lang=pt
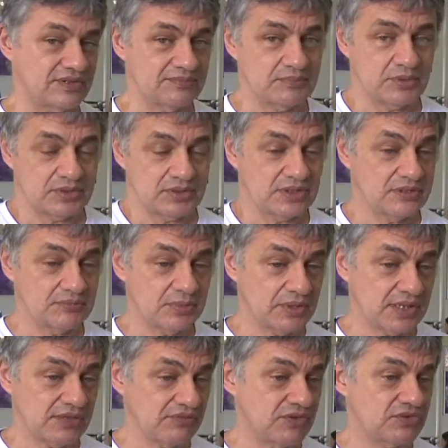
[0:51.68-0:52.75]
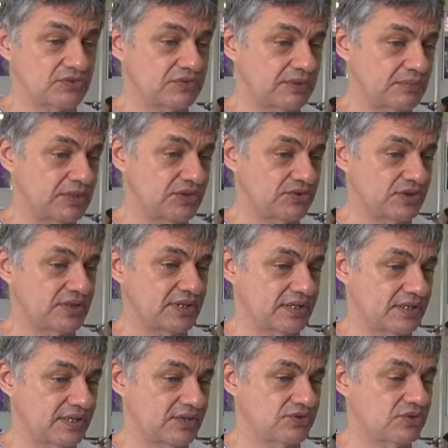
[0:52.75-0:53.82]
é importante porque efetivamente a
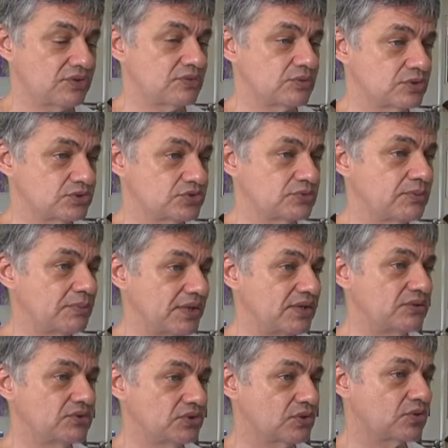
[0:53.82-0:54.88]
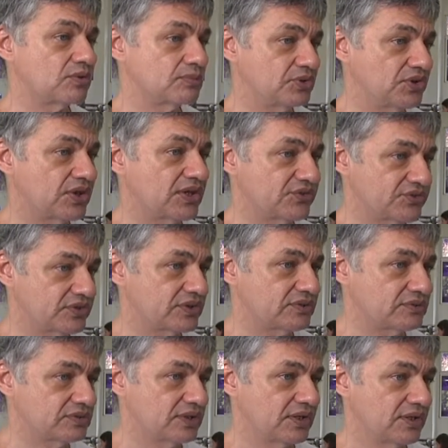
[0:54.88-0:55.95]
internet é um, hoje um meio de
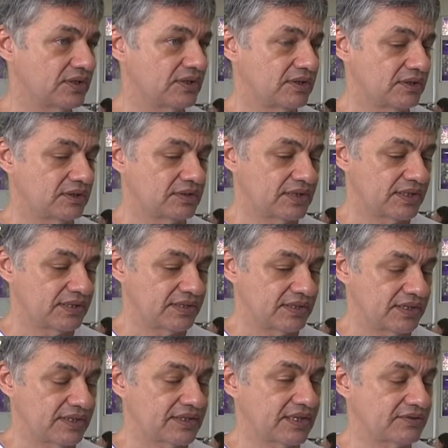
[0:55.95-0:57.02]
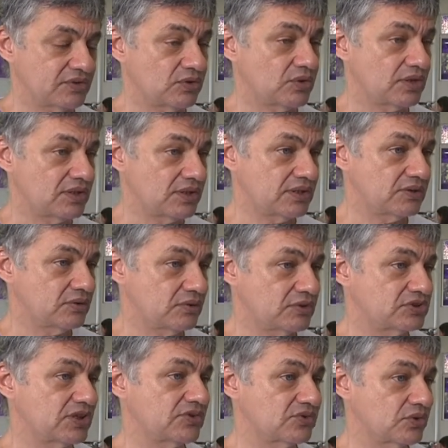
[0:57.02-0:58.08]
comunicação né, que está se
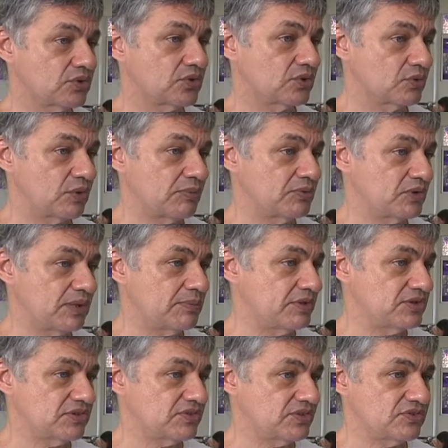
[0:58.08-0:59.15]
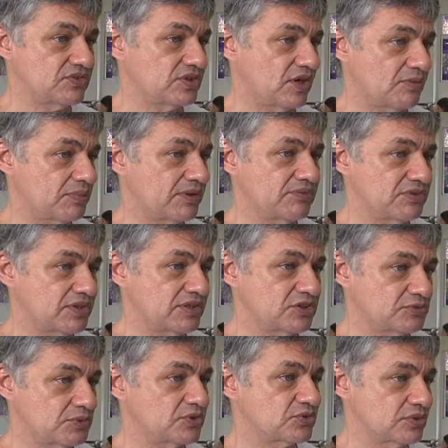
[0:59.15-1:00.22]
tornando, já se tornou absolutamente essencial para a vida
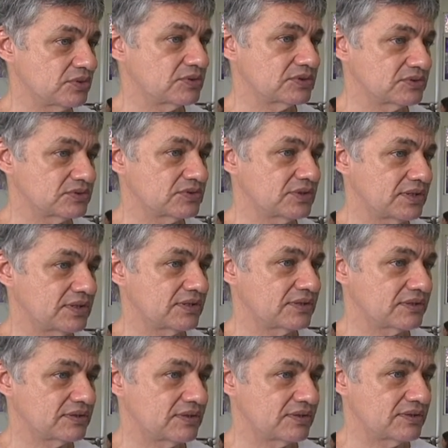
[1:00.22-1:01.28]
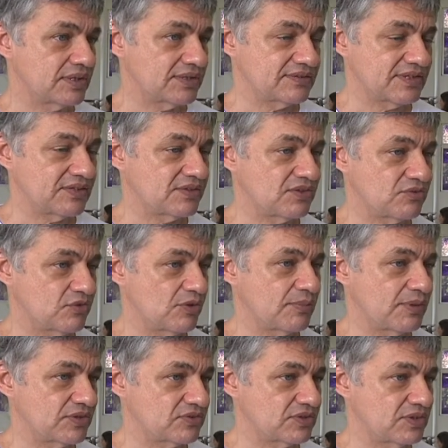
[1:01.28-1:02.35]
das pessoas. Né? Acesso à
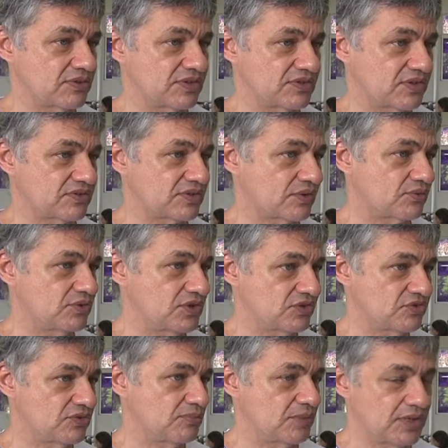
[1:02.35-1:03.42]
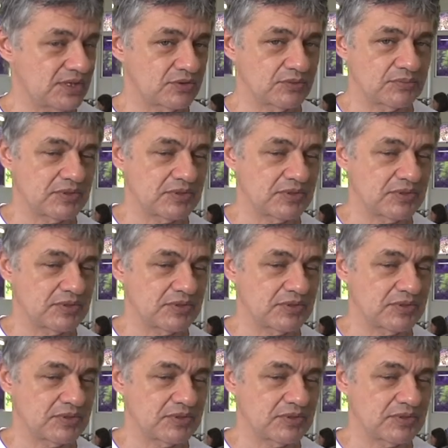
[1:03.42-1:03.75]
informação, acesso a conhecimento,